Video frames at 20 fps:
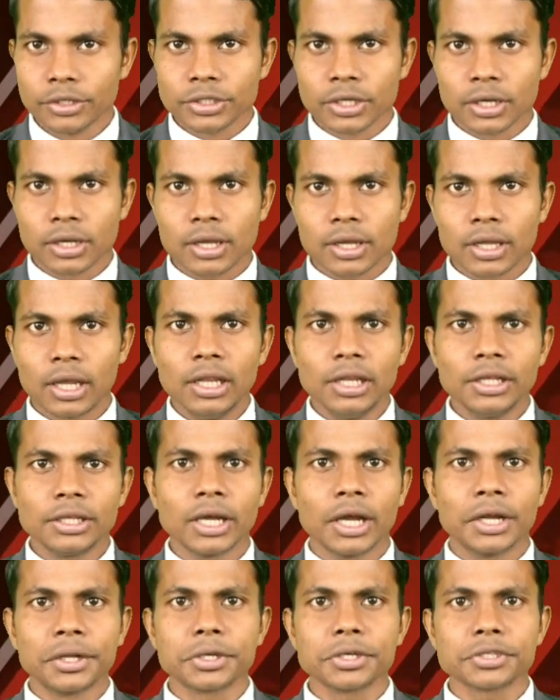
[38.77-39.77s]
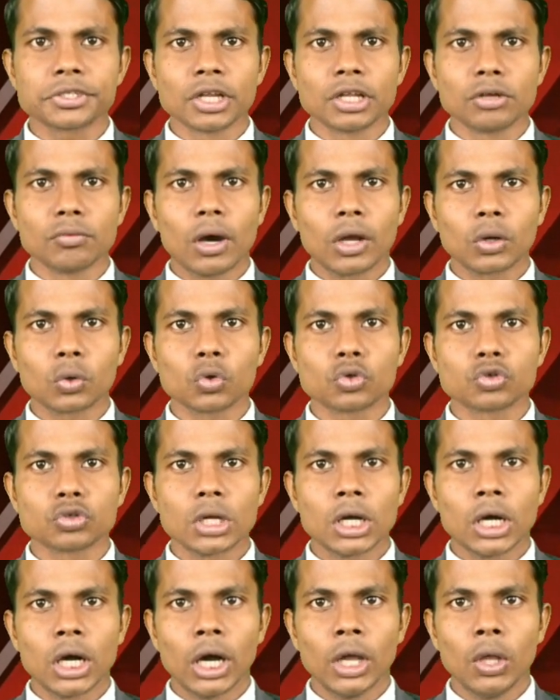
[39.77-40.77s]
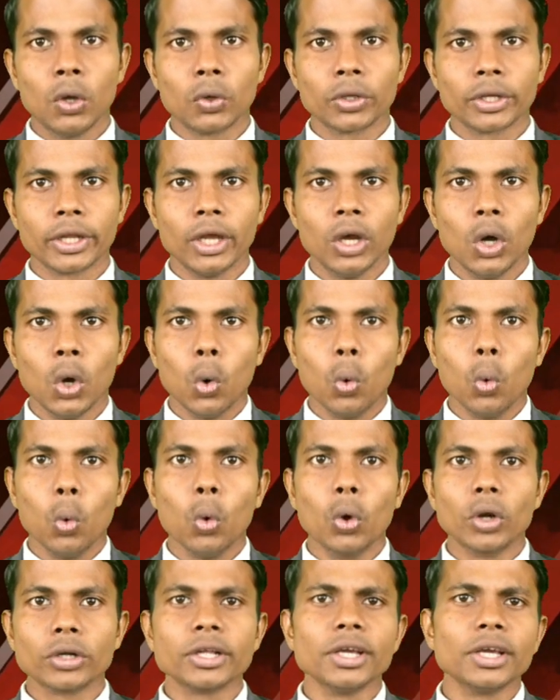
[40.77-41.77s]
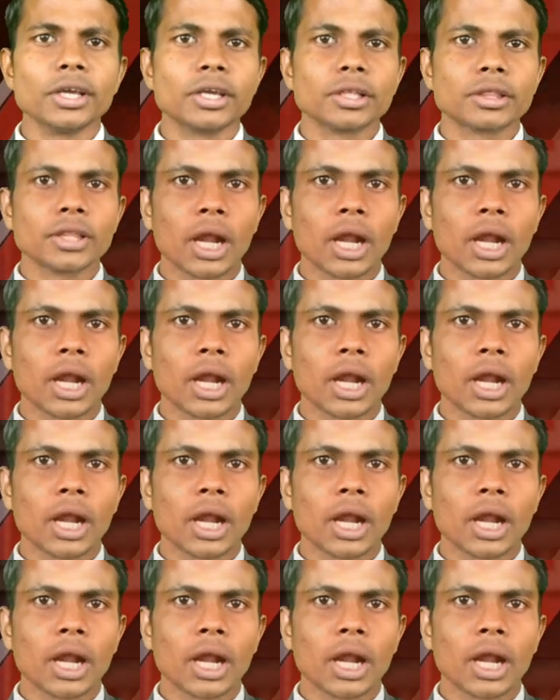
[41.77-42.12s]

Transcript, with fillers: कल यानी कि शनिवार को चुनाव आयोग ने वोटिंग की